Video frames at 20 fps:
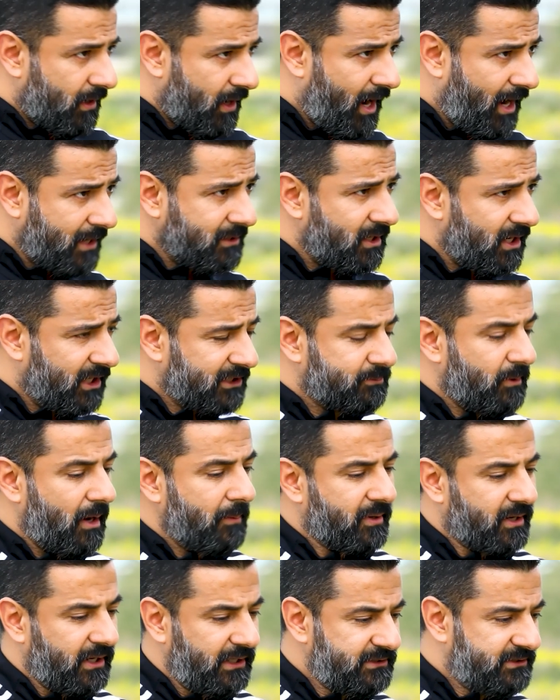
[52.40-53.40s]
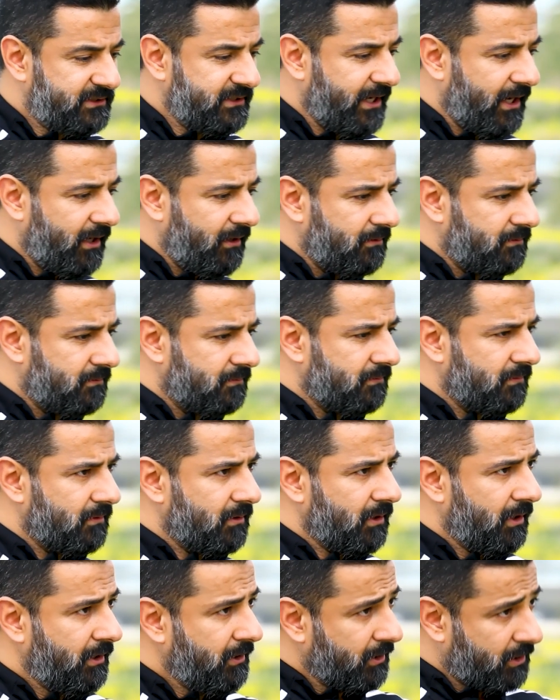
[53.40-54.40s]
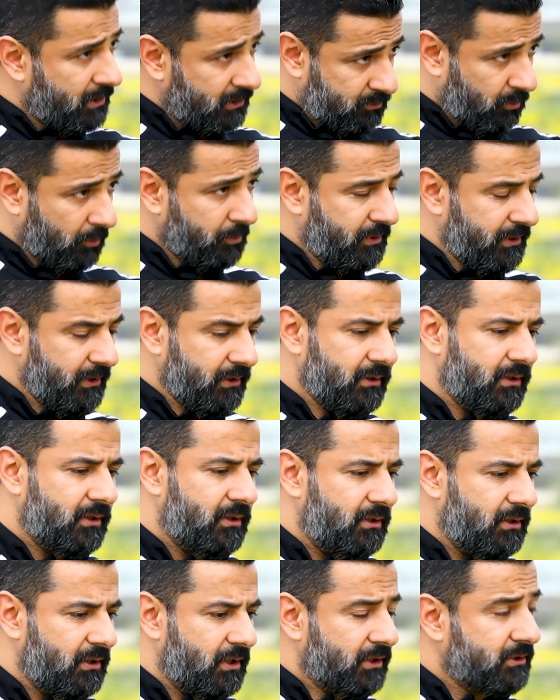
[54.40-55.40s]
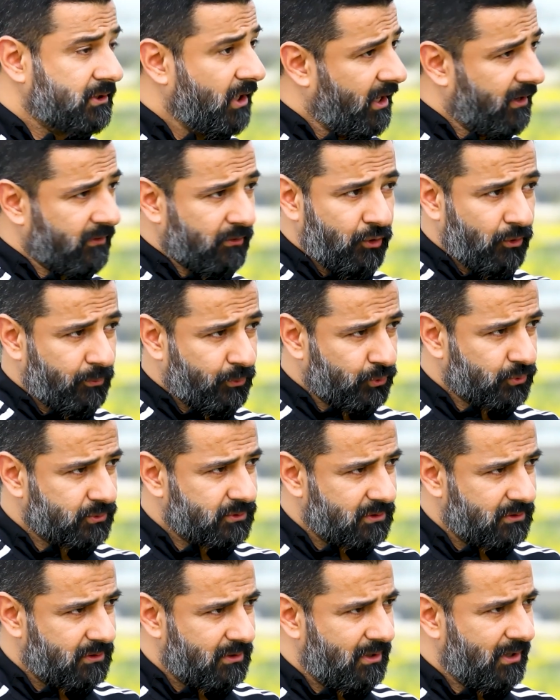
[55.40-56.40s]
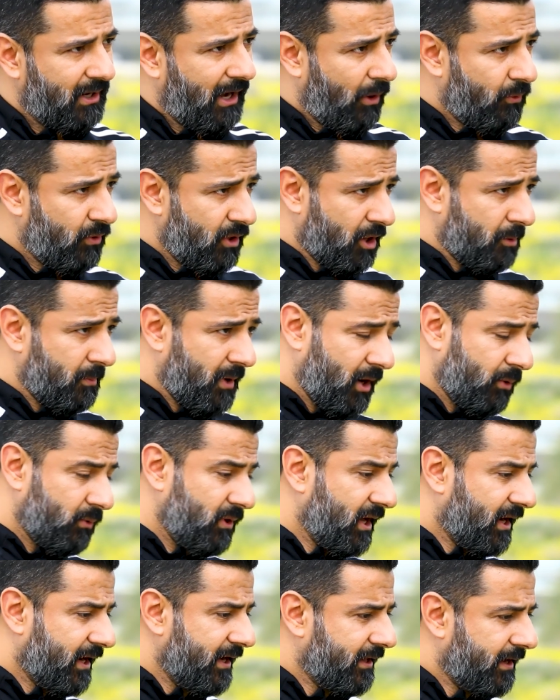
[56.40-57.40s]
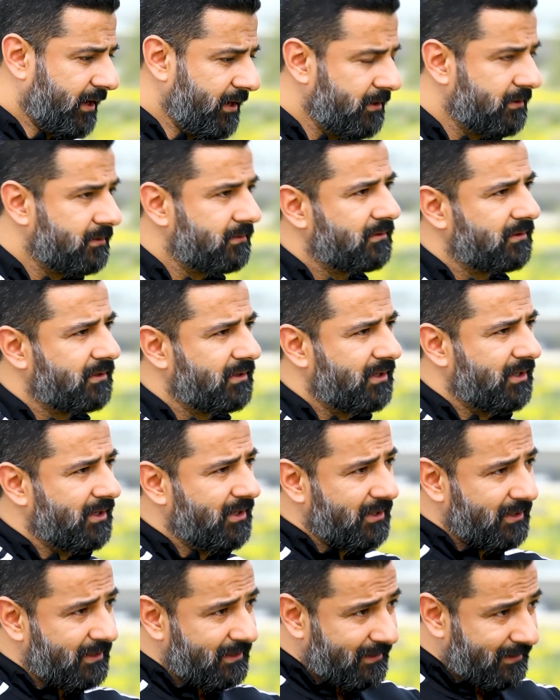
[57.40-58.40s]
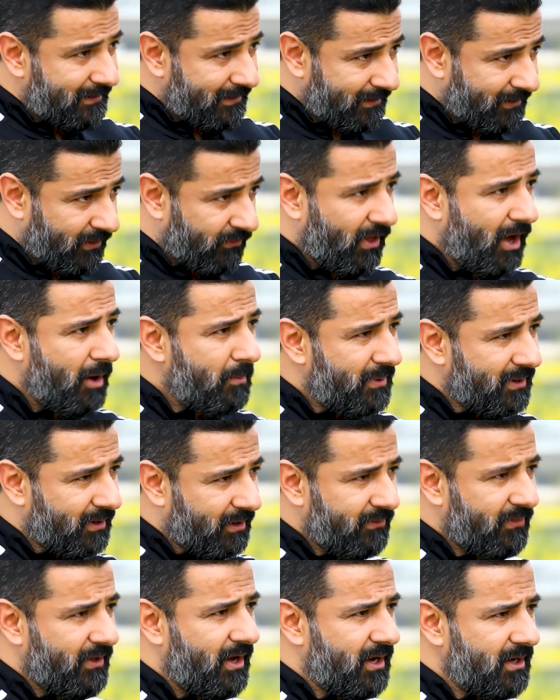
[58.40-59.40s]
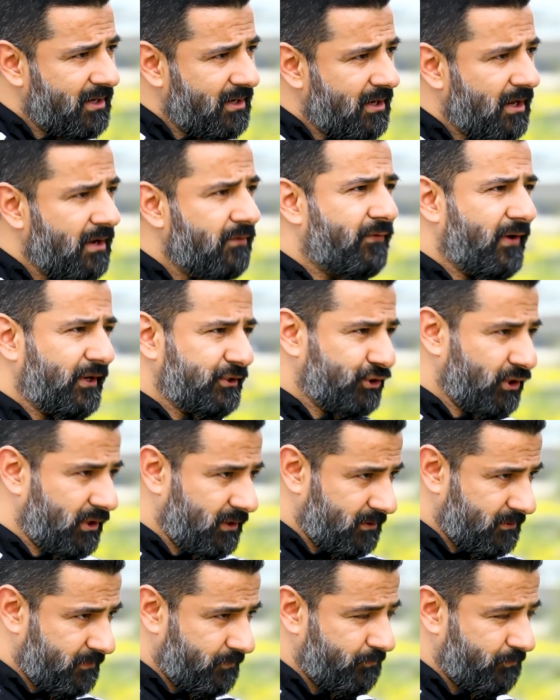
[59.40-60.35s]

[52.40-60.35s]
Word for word: احد الاسباب الرئيسيه انك كنت ممكن تعرض الهبوط او الاغماء ولا غيره النظام الغذائي الفاشل